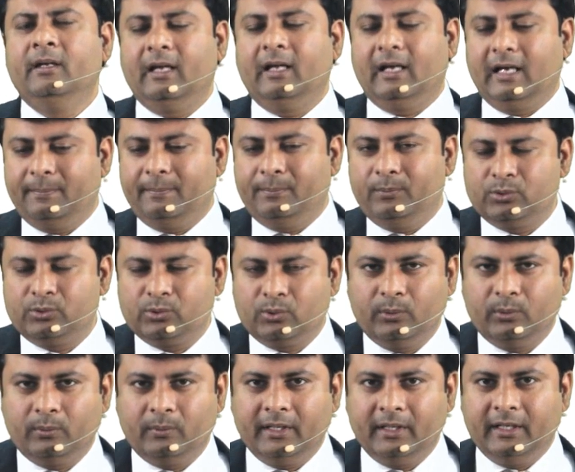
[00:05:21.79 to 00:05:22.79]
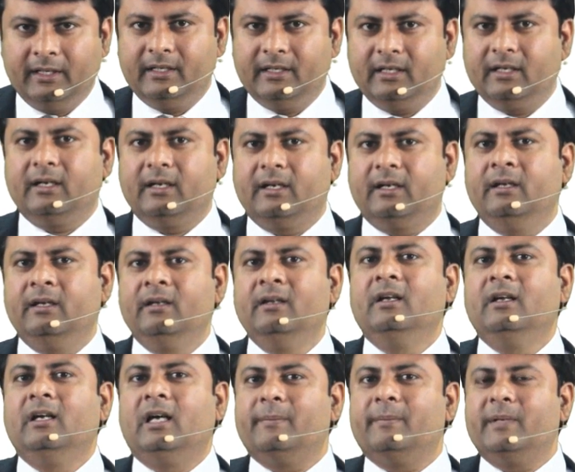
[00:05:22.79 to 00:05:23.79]
आप उसको इंटर करें
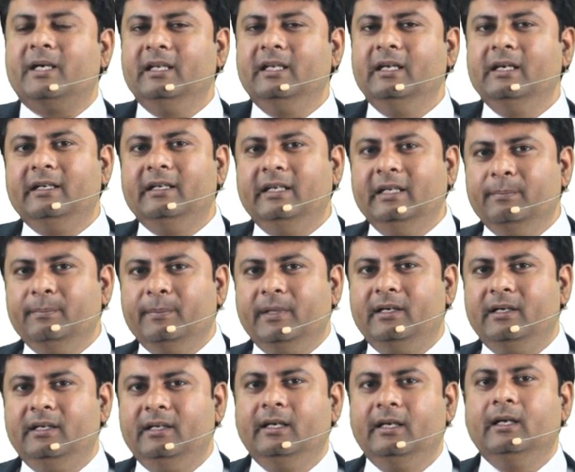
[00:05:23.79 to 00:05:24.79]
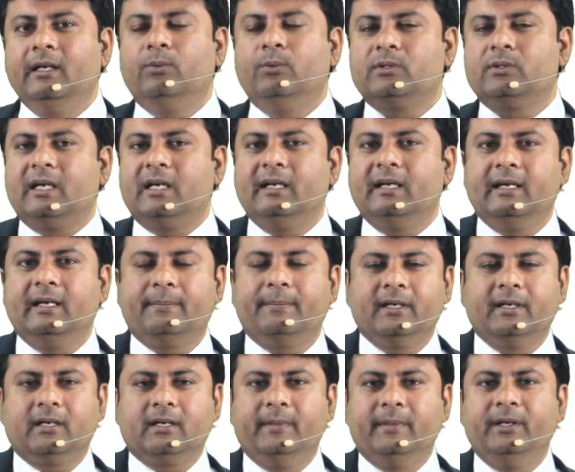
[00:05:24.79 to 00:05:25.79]
हमारी एक टीम बैठी है वो सारे
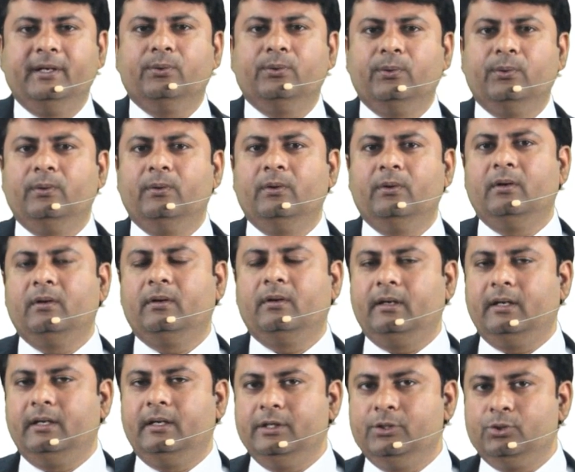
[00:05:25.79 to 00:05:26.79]
आपके कमेंट को